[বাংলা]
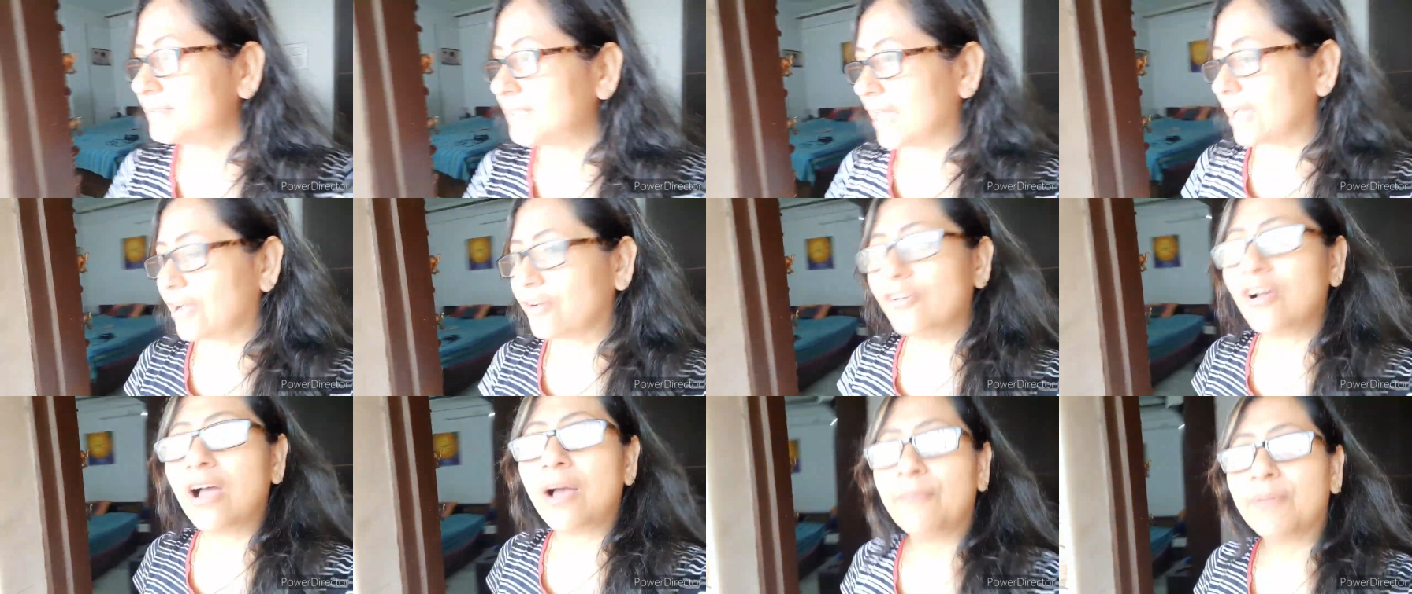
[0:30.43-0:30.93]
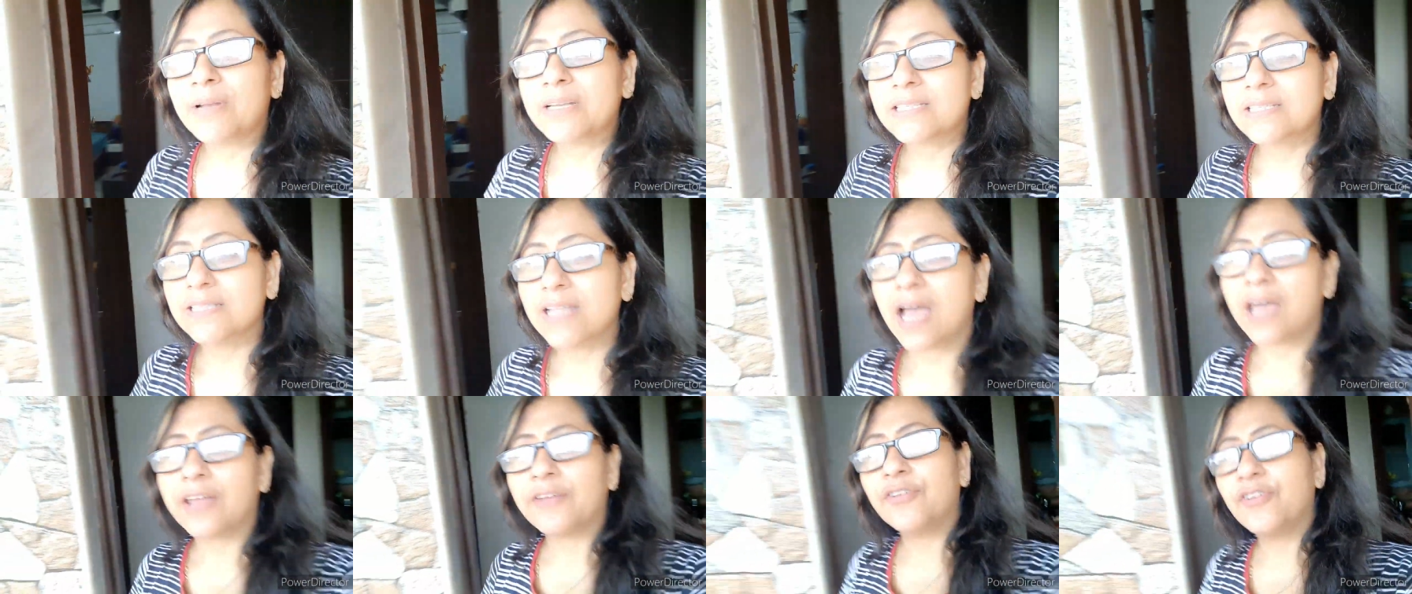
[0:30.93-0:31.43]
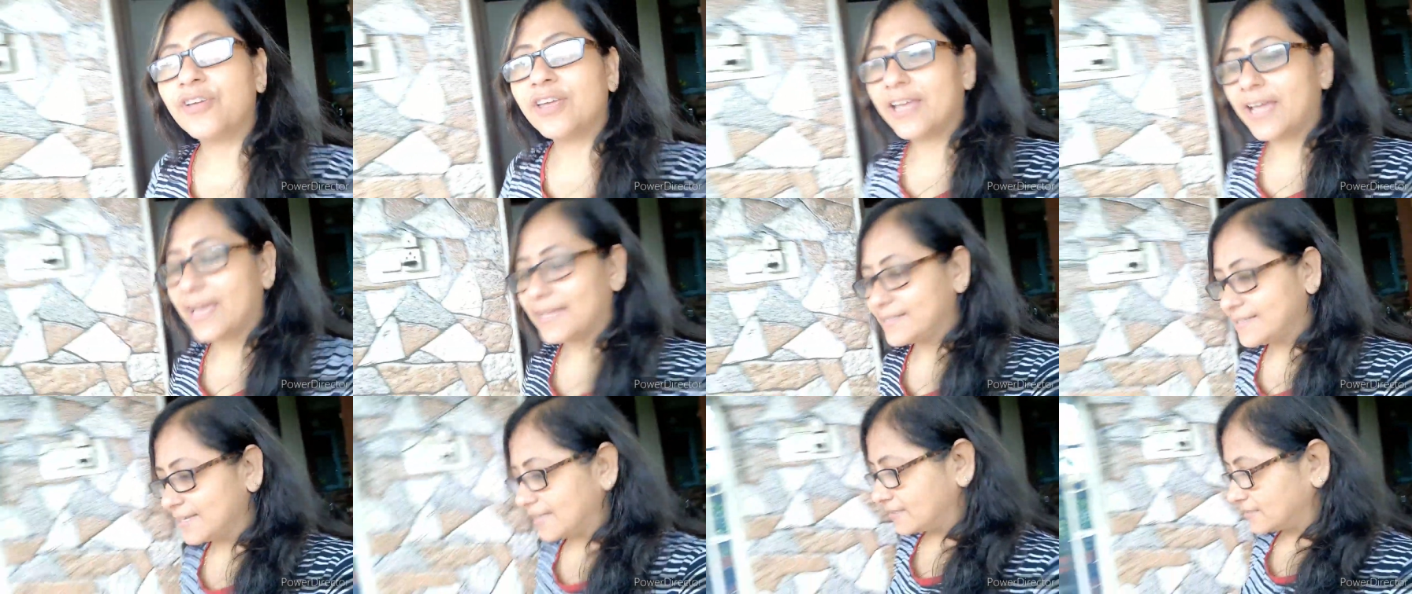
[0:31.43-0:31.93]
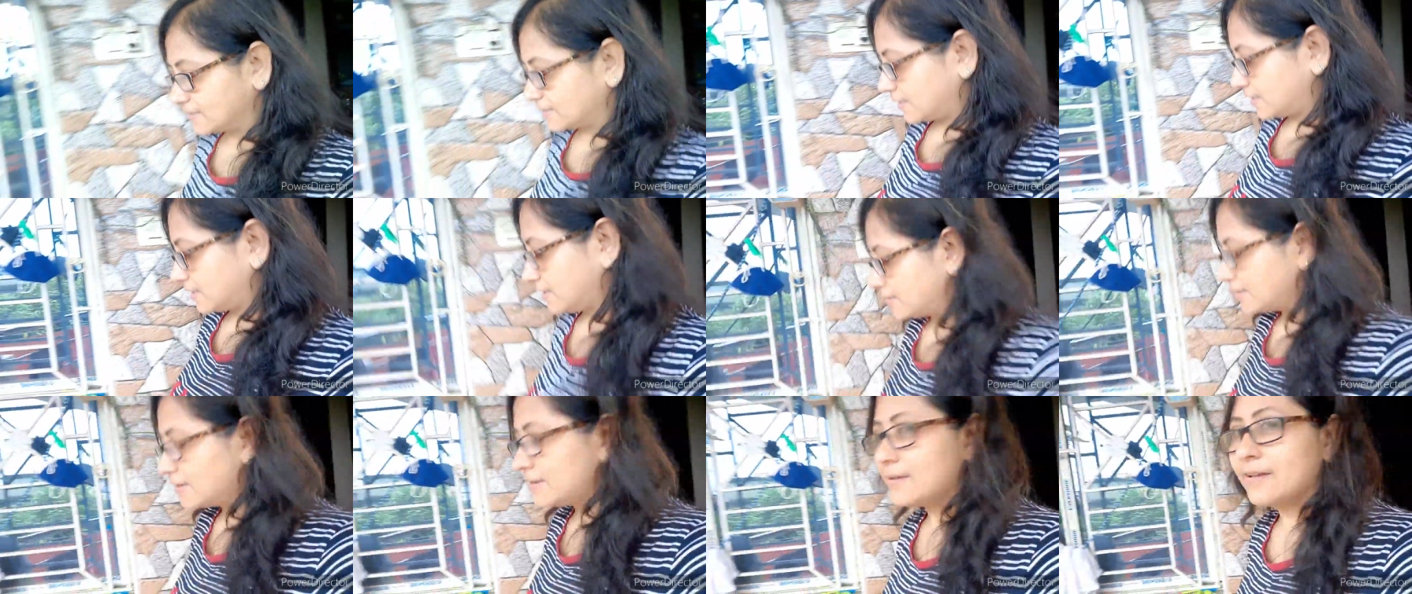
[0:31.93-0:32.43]
দেখো আমার স্নান হয়ে গেছে
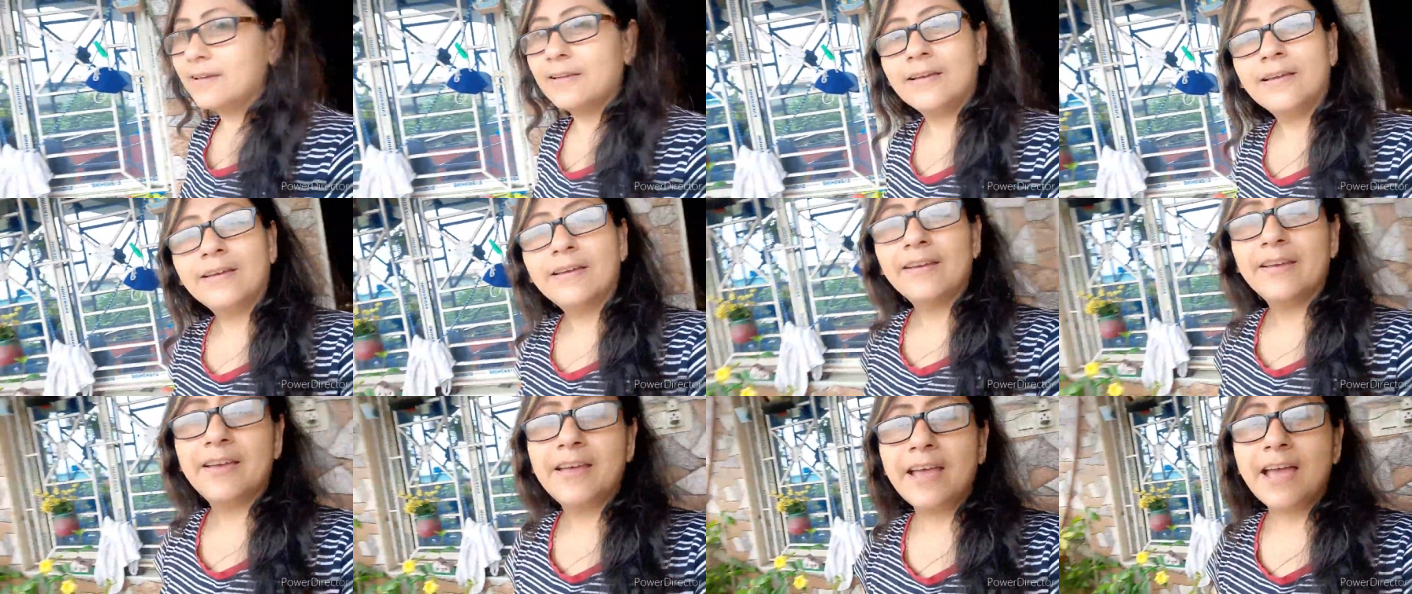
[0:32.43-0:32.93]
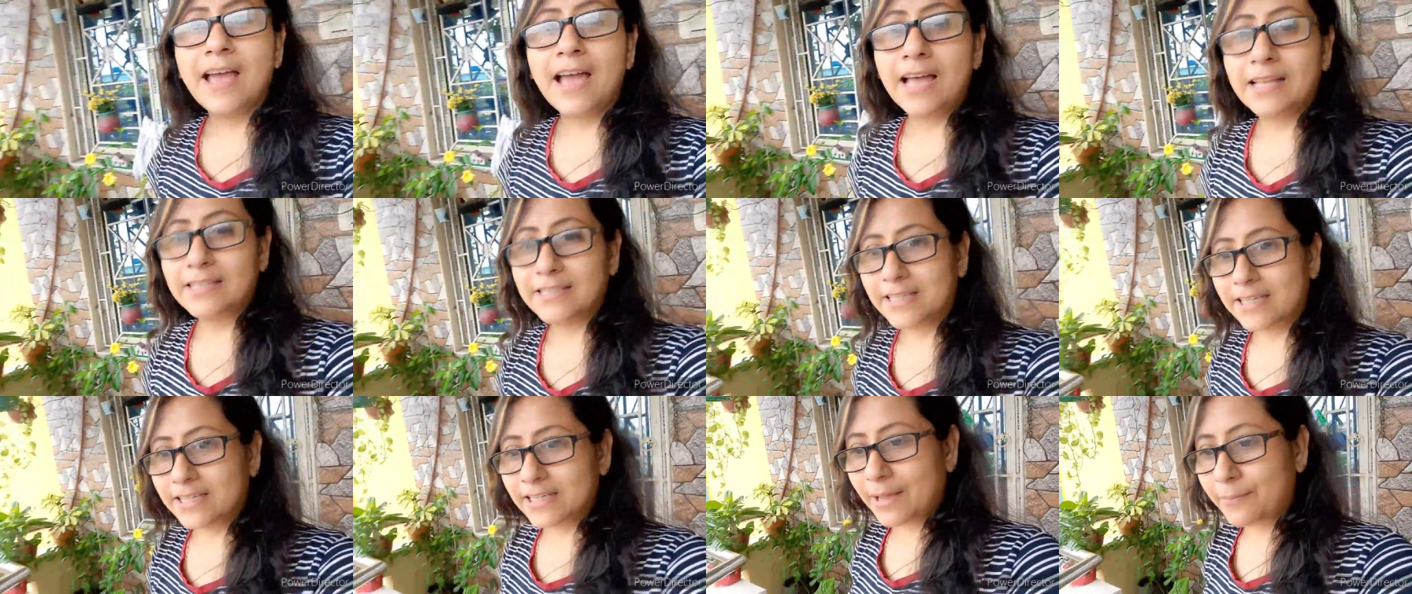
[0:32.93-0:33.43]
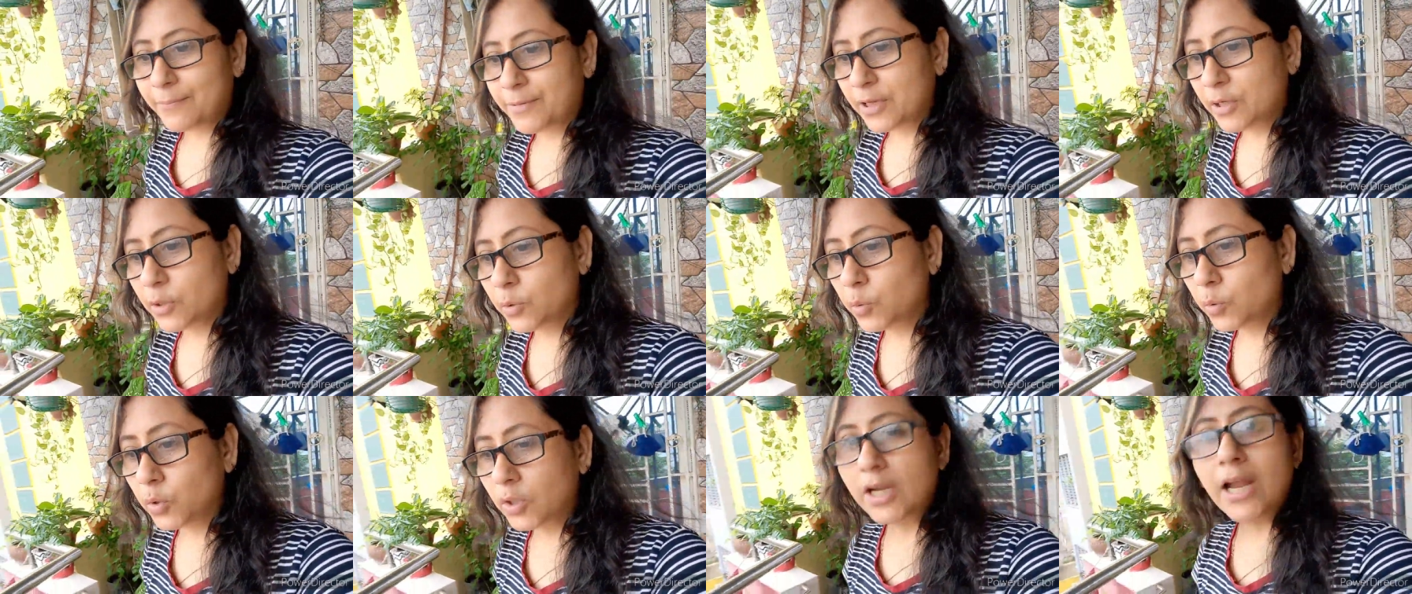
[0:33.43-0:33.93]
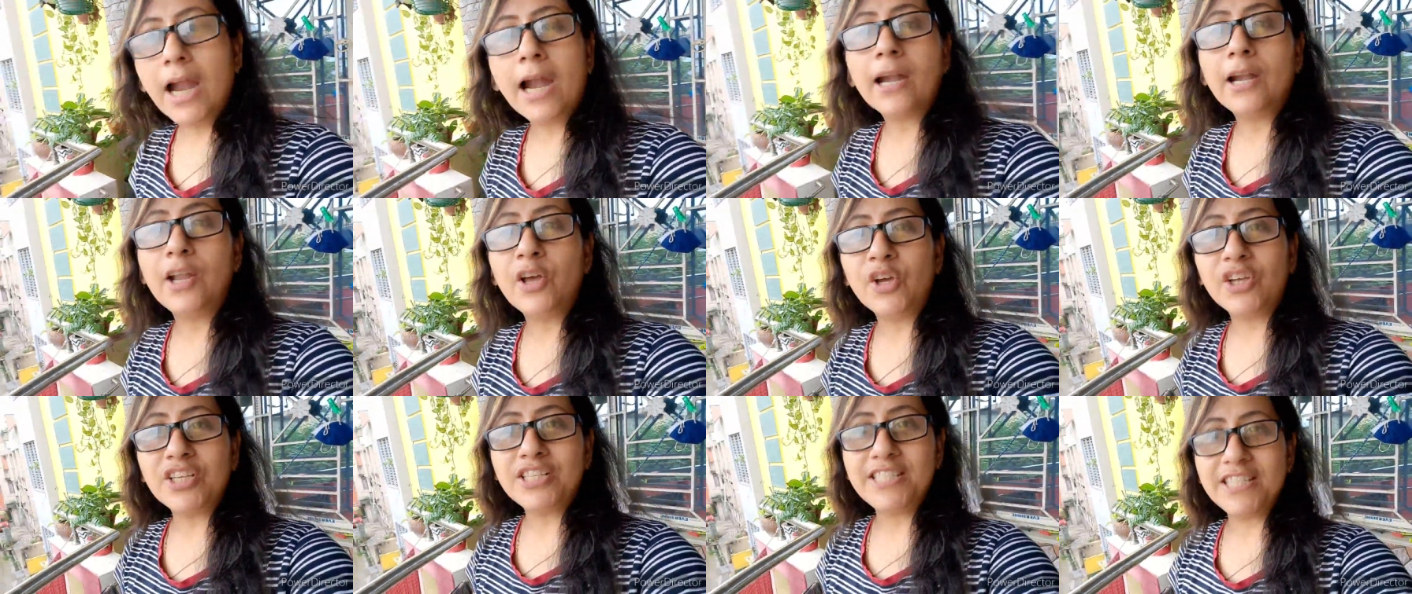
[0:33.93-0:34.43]
আজকে আজকে আমি গুড
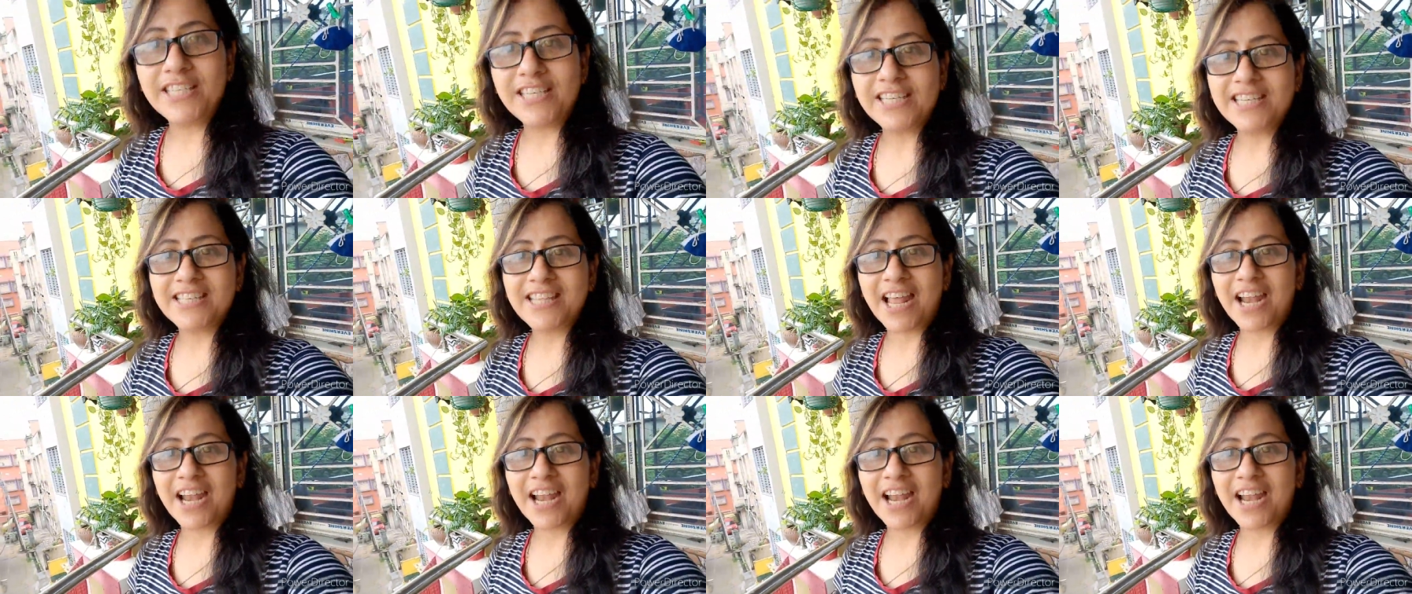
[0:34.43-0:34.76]
গার্ল হয়েছি